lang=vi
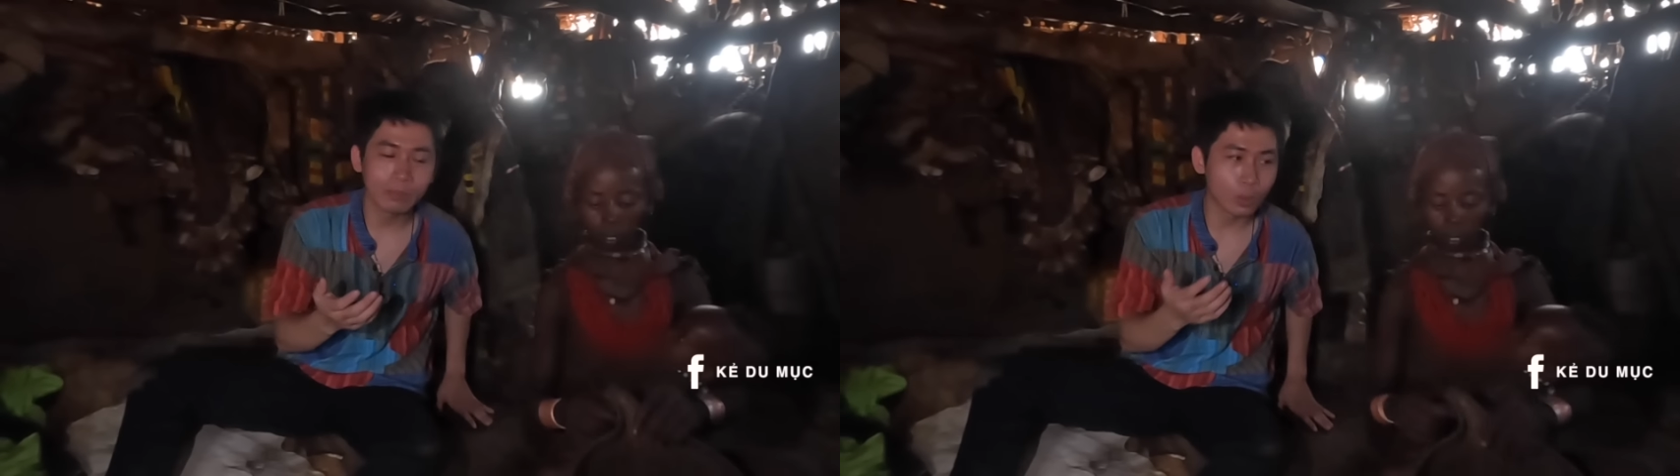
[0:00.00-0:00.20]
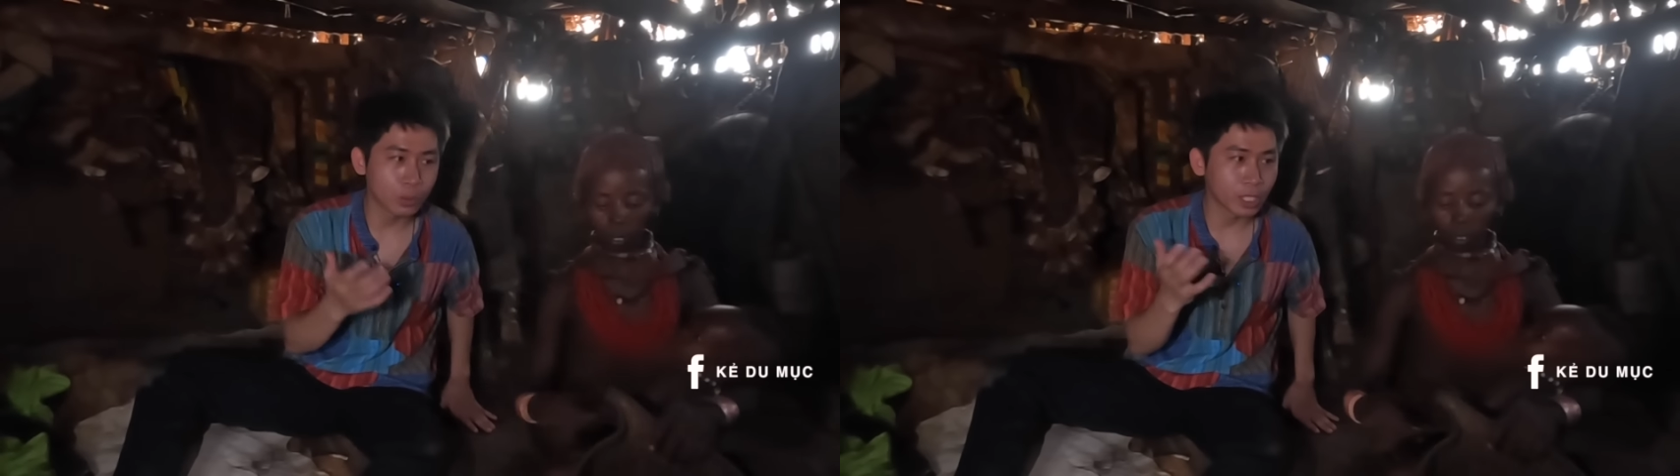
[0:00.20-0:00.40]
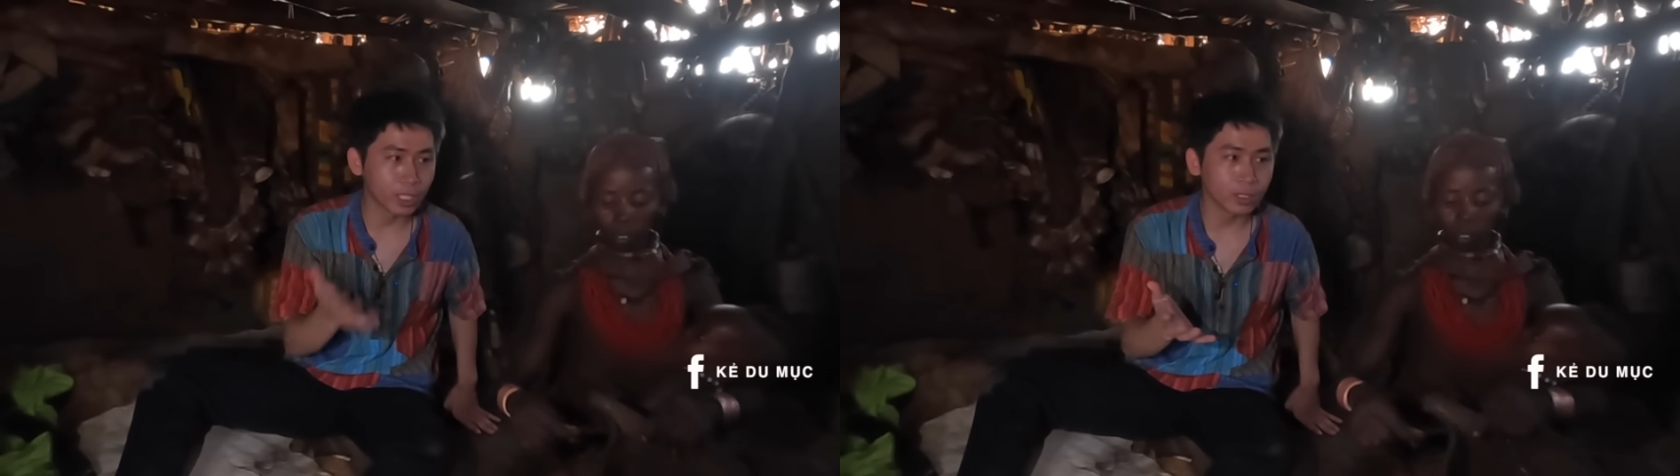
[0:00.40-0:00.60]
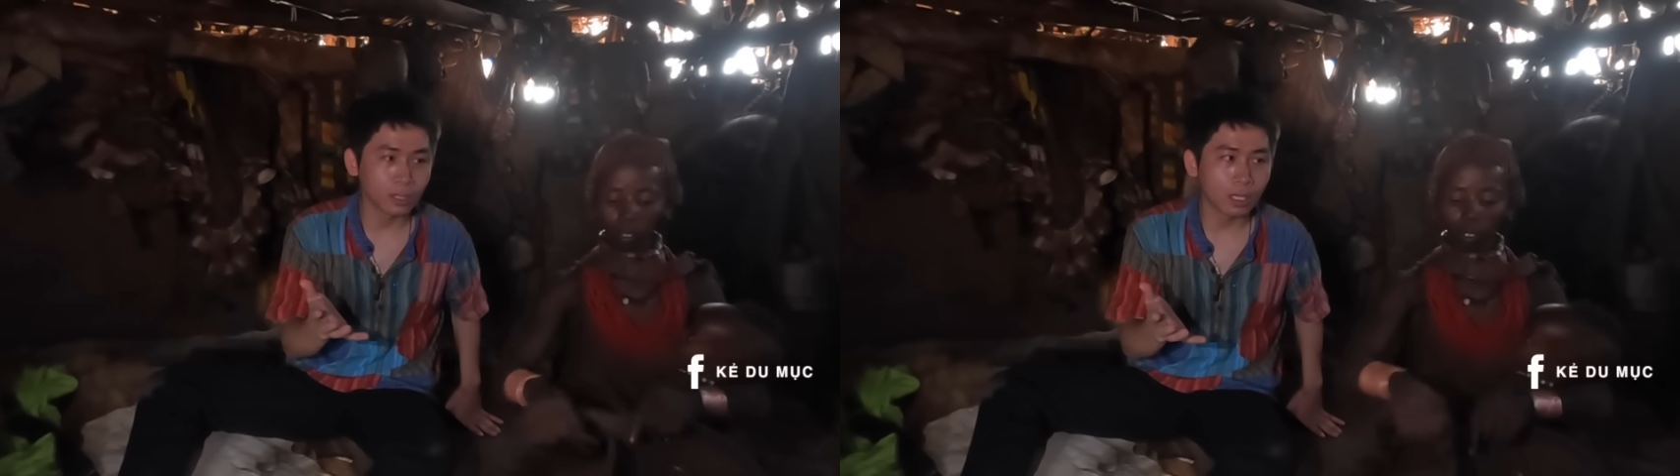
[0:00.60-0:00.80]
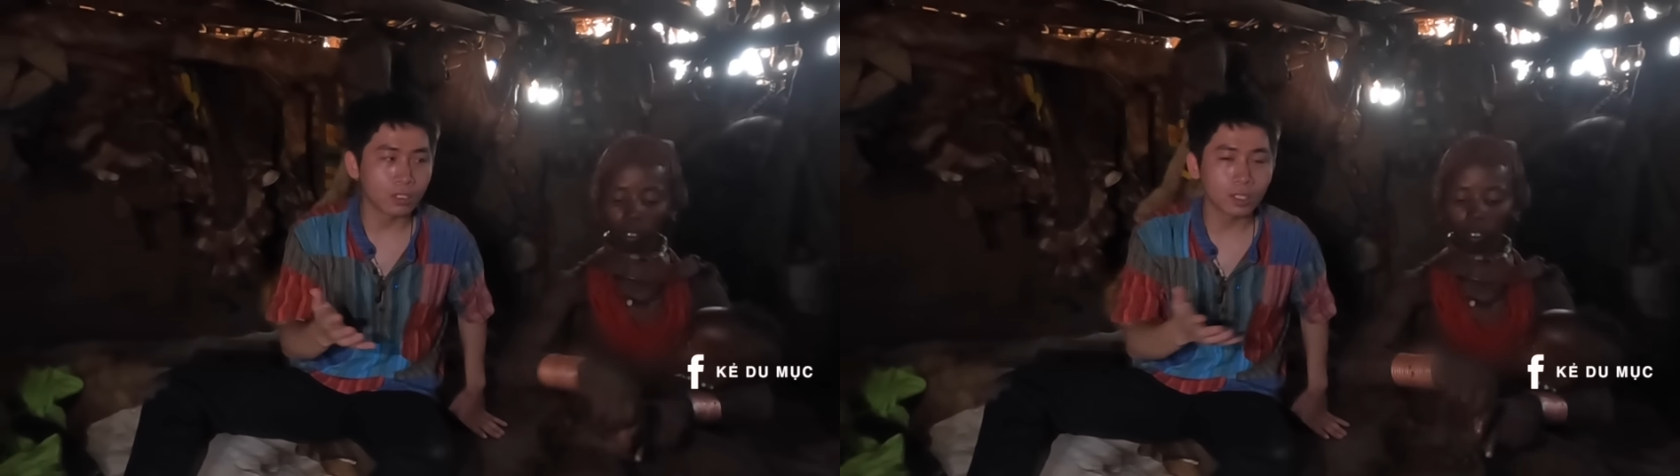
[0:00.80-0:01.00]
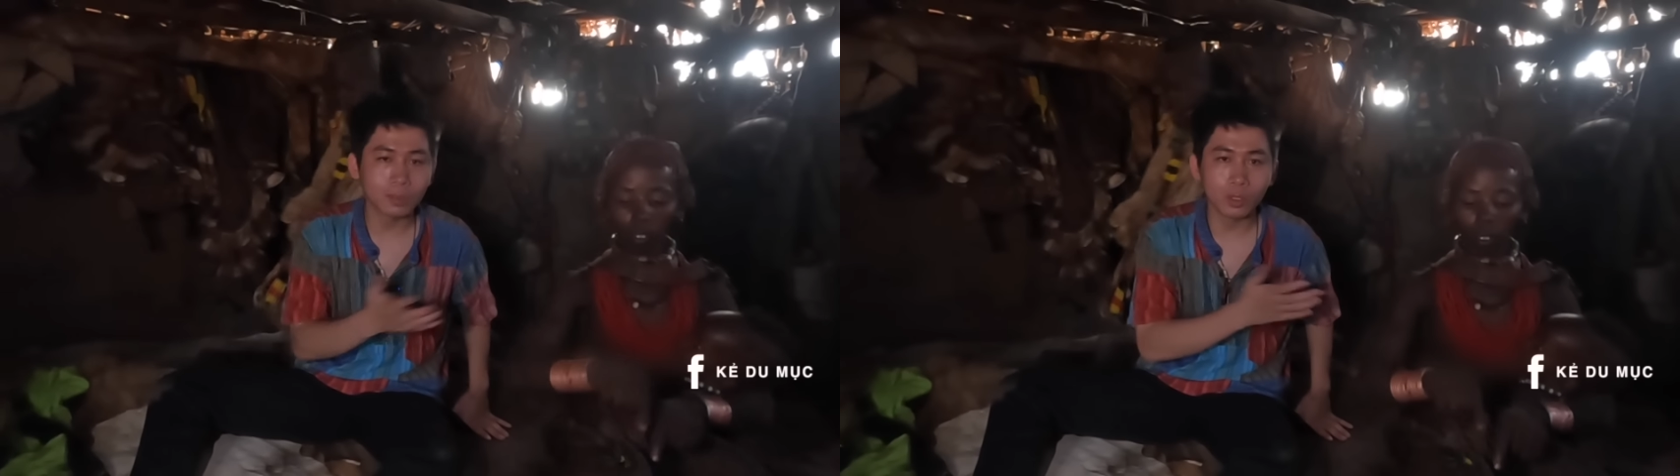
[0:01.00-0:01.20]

một chị ở trong